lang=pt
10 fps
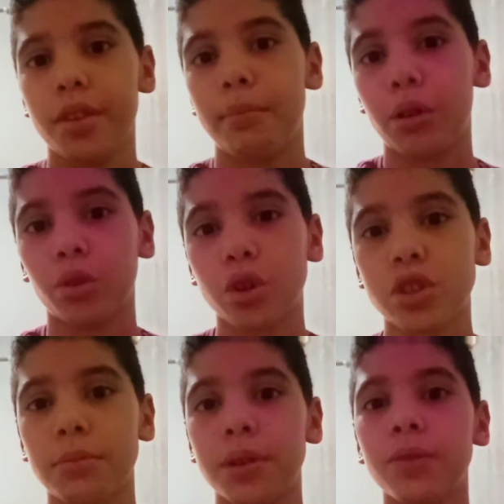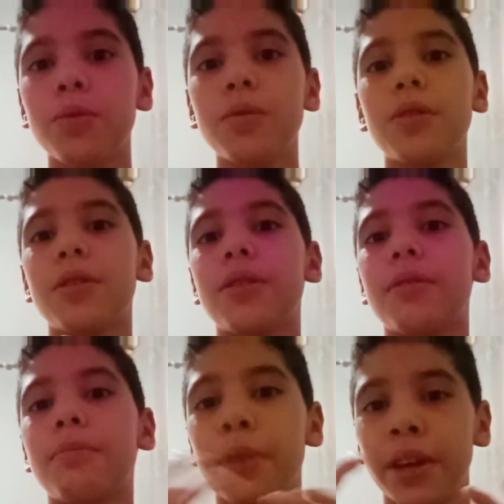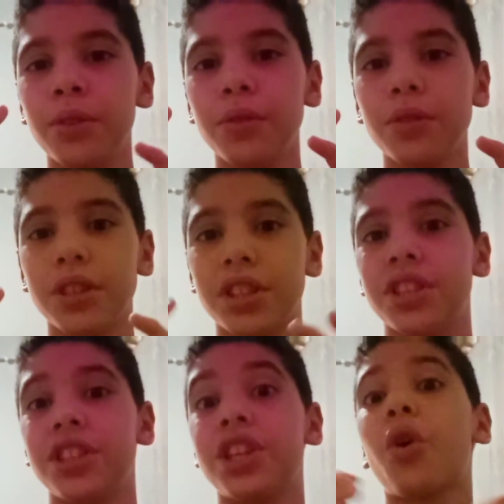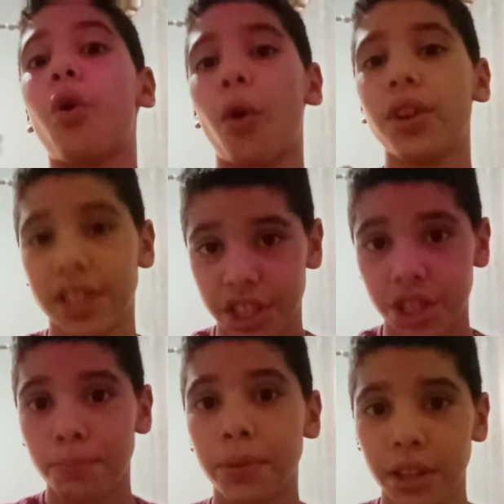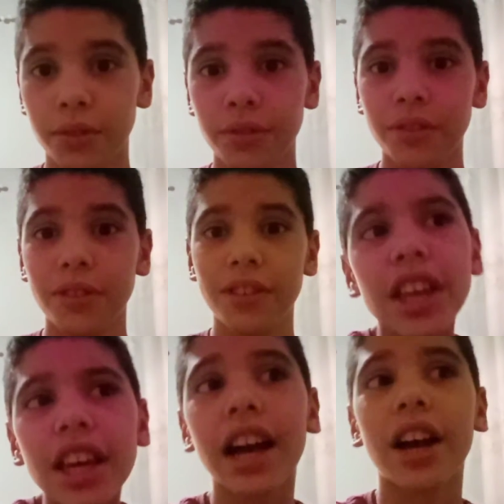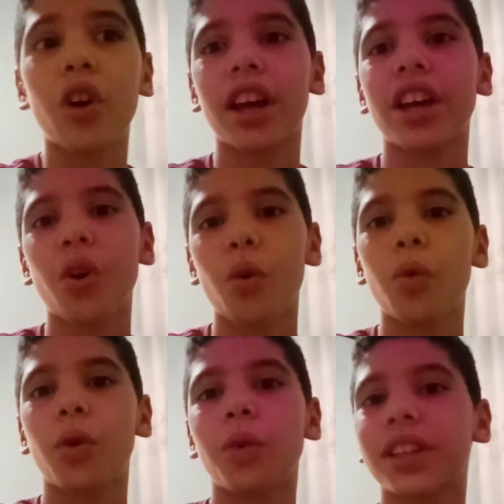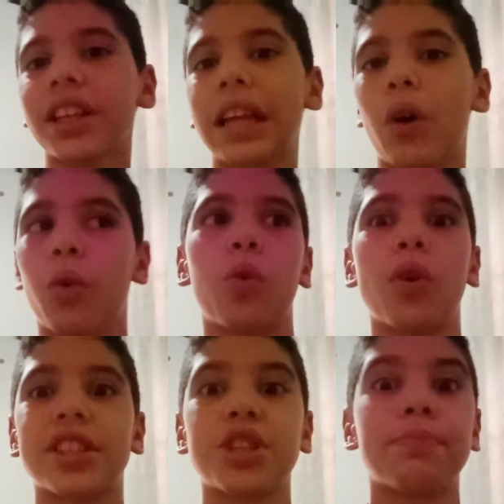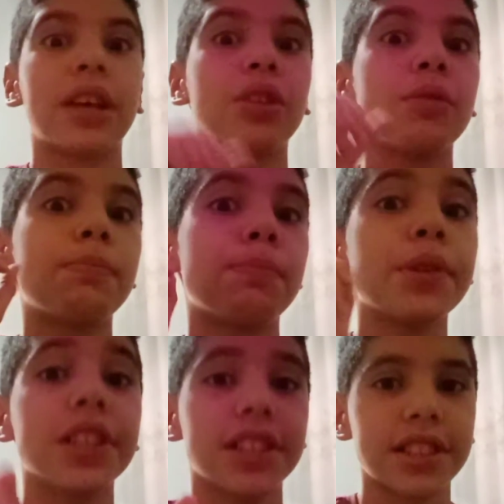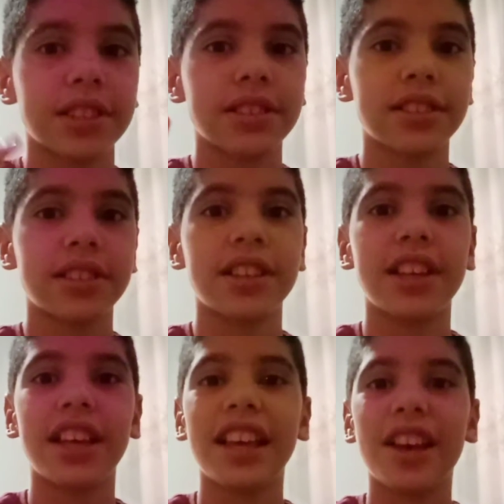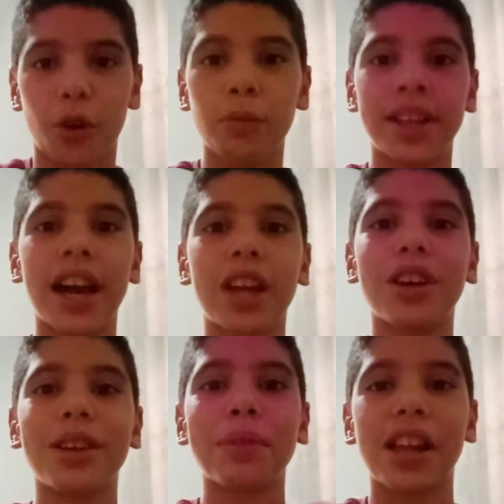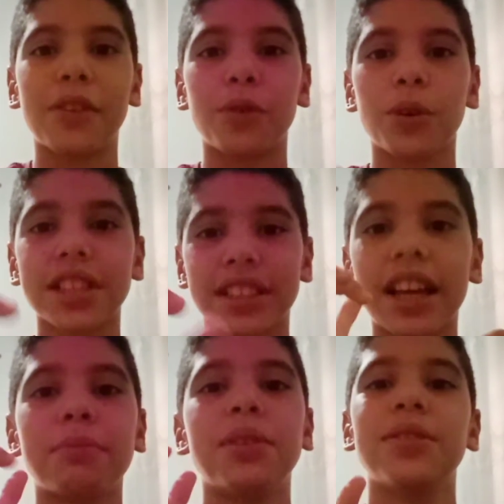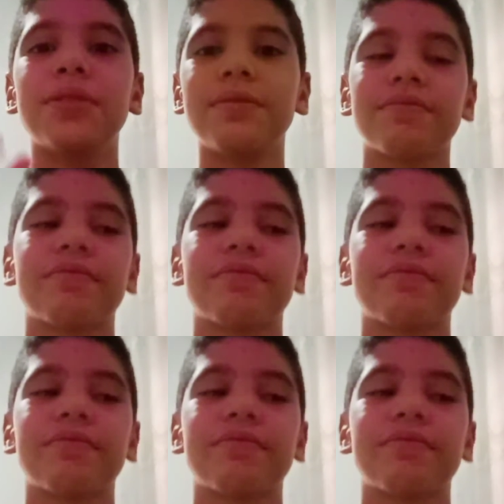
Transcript: para o nosso amigo Pedro, de Coisas de Pedro. E agora criou um outro canal, Coisas de Pedro Plus. Obrigado aí pela força, tá, amigo?